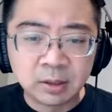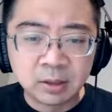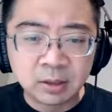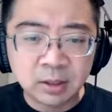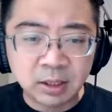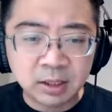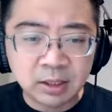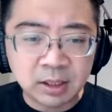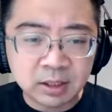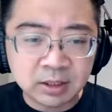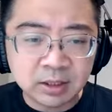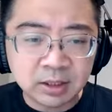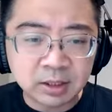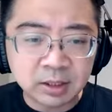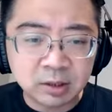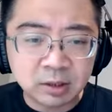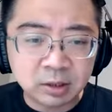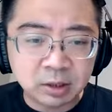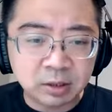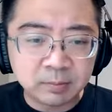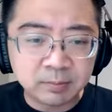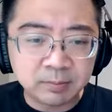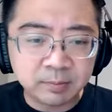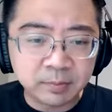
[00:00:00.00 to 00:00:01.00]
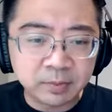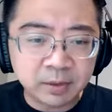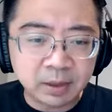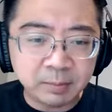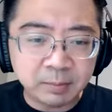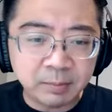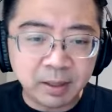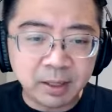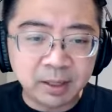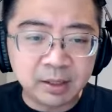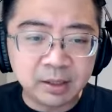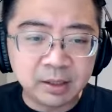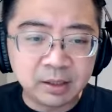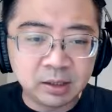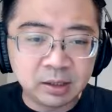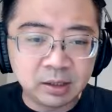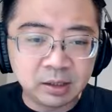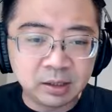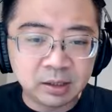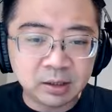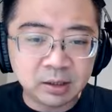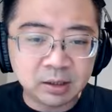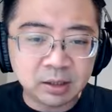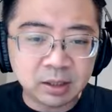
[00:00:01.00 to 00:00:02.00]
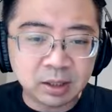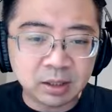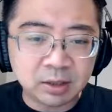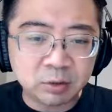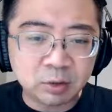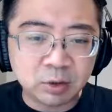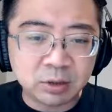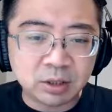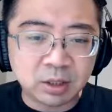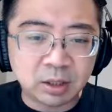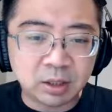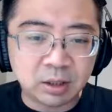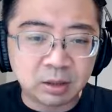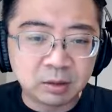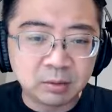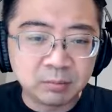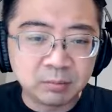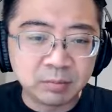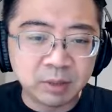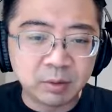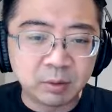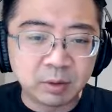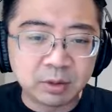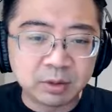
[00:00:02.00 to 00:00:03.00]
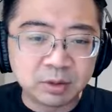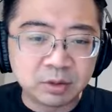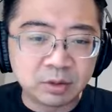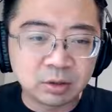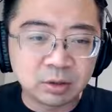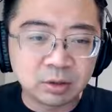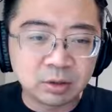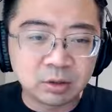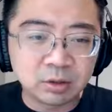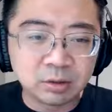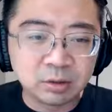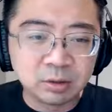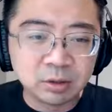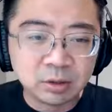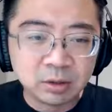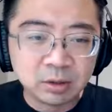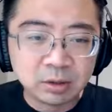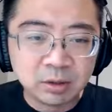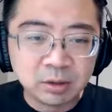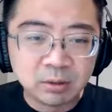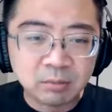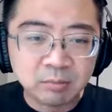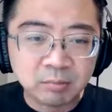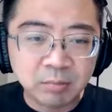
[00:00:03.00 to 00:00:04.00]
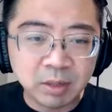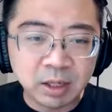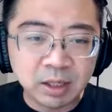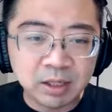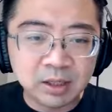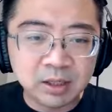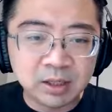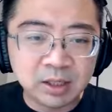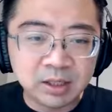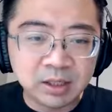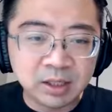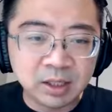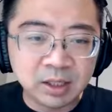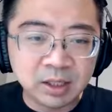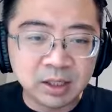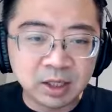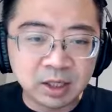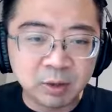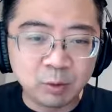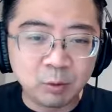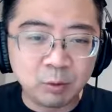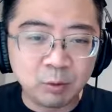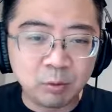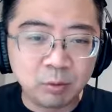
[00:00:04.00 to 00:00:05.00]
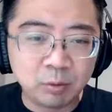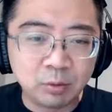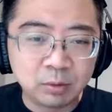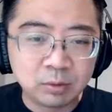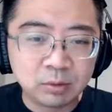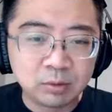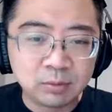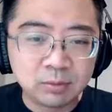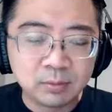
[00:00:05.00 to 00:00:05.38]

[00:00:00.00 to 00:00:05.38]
那你看这个人，那买林他最早灭完之后。卖了零点零五，